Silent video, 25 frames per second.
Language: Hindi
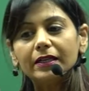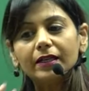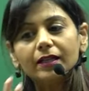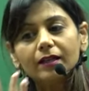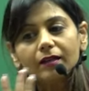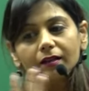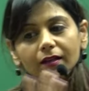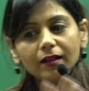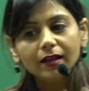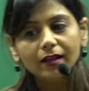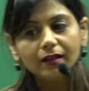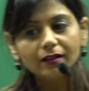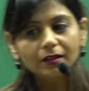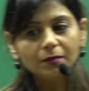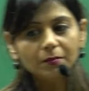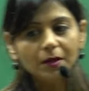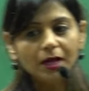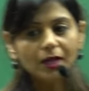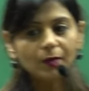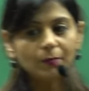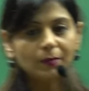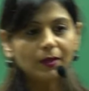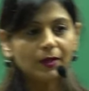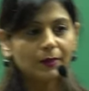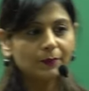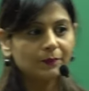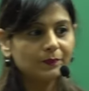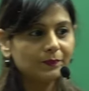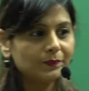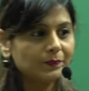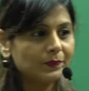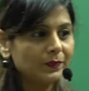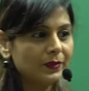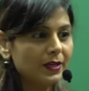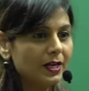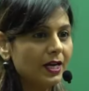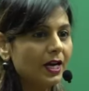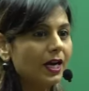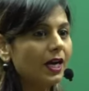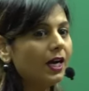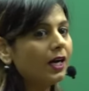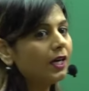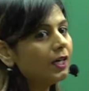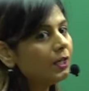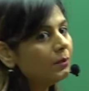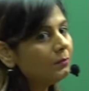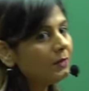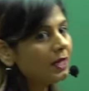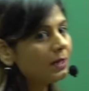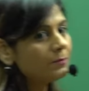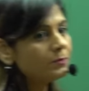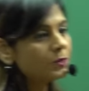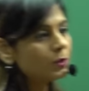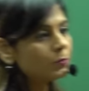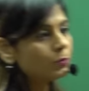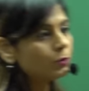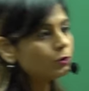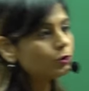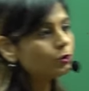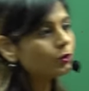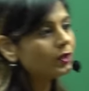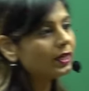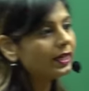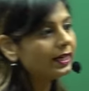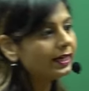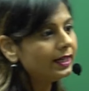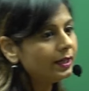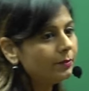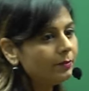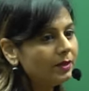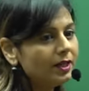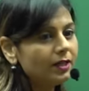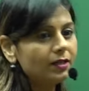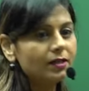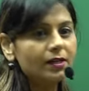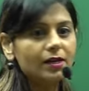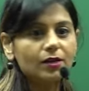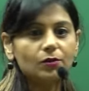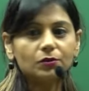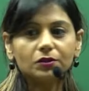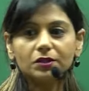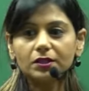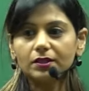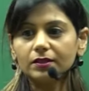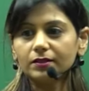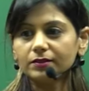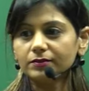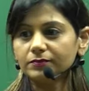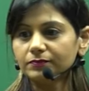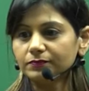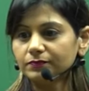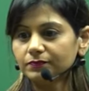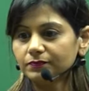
क्लियर हैं दिमाग में अगर मैं आपसे पूछूं कि एलिमेंट क्या होता है